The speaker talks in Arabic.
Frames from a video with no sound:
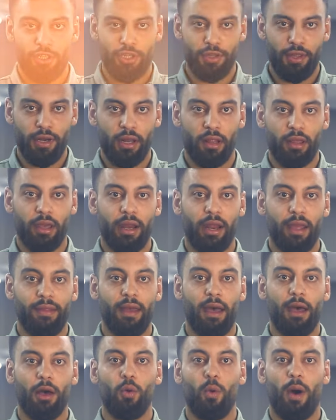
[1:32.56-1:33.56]
جدر
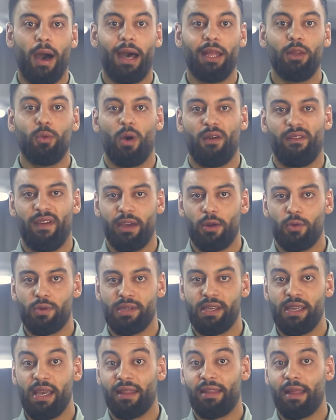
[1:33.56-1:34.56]
القردة هو عدوى
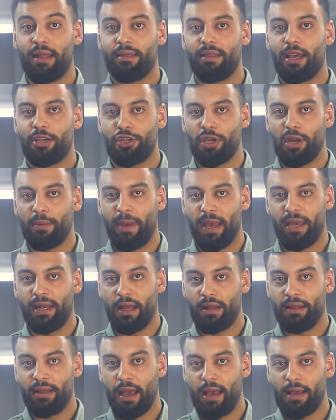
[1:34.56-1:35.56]
فيروسية تنتشر بين
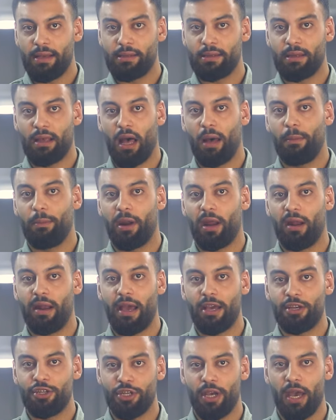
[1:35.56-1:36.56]
الناس عبر
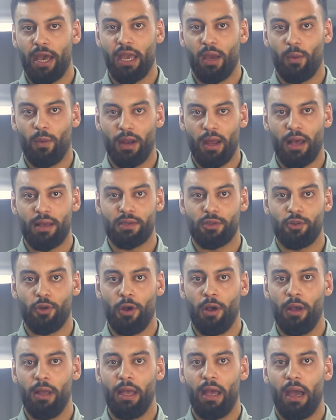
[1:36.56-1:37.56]
الأشياء
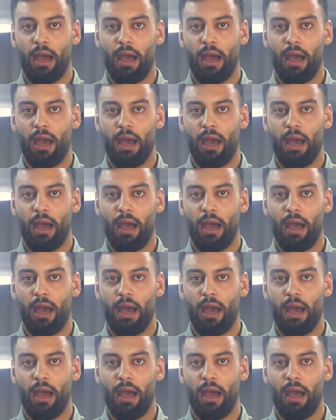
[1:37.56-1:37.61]
والأسطح